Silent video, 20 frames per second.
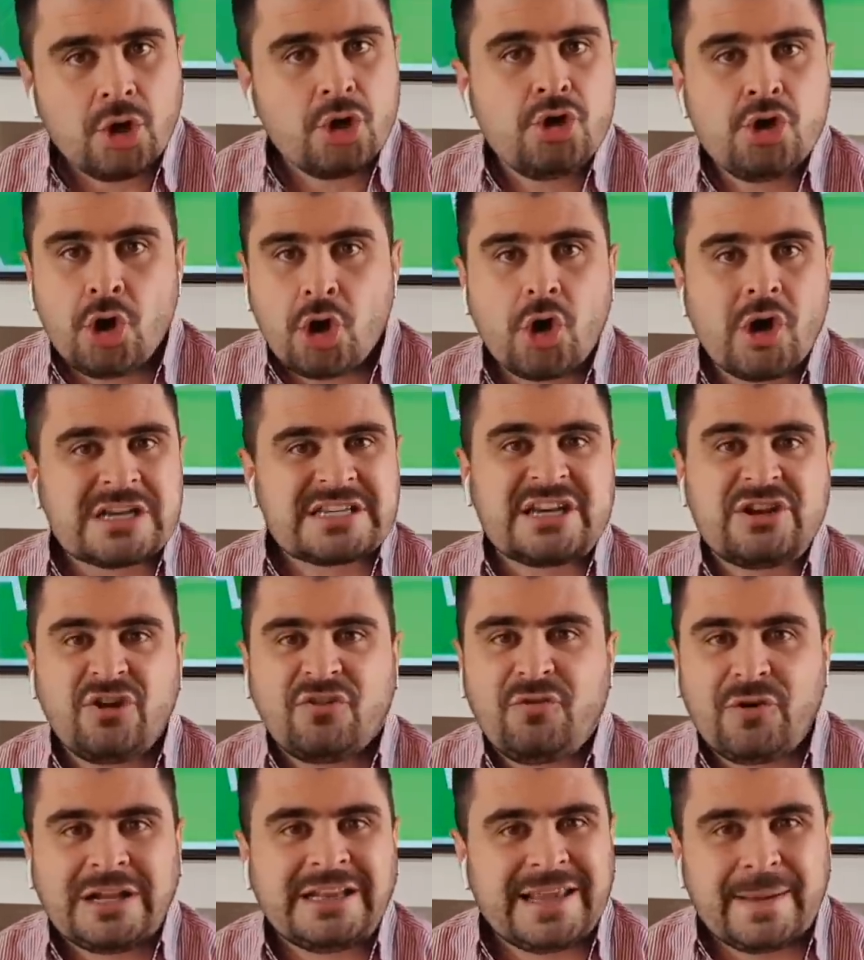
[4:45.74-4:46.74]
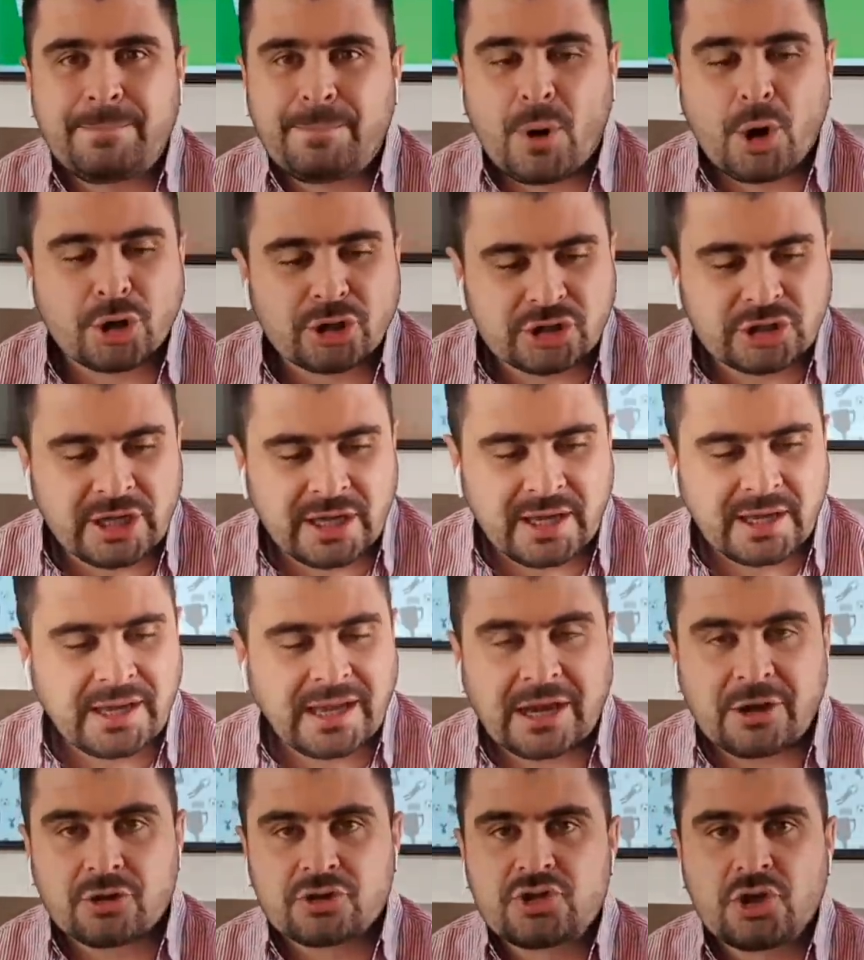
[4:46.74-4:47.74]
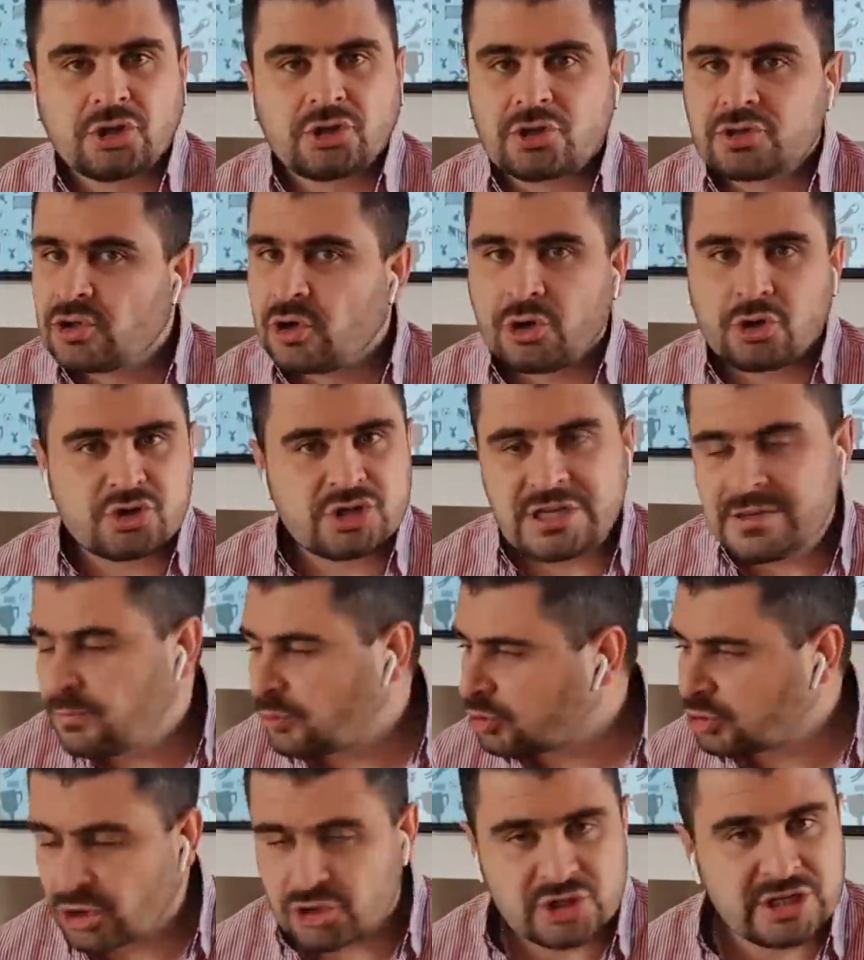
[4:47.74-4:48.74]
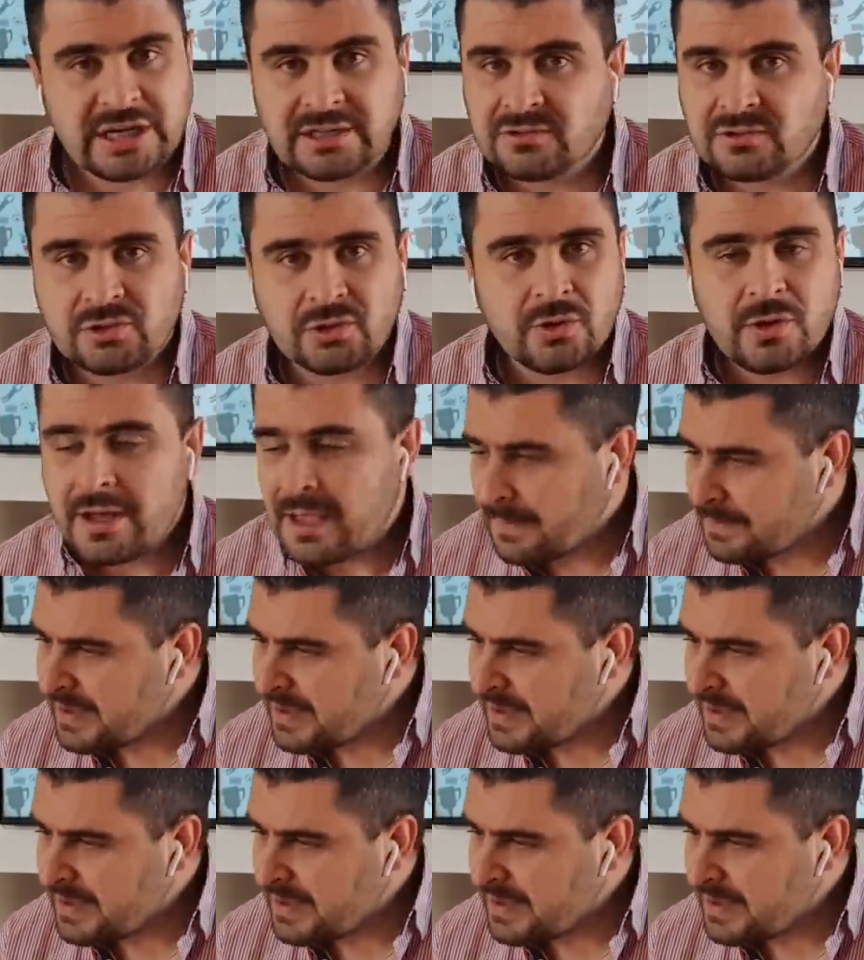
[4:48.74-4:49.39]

No, ese no fue el deporte que nosotros conocimos, lo siento.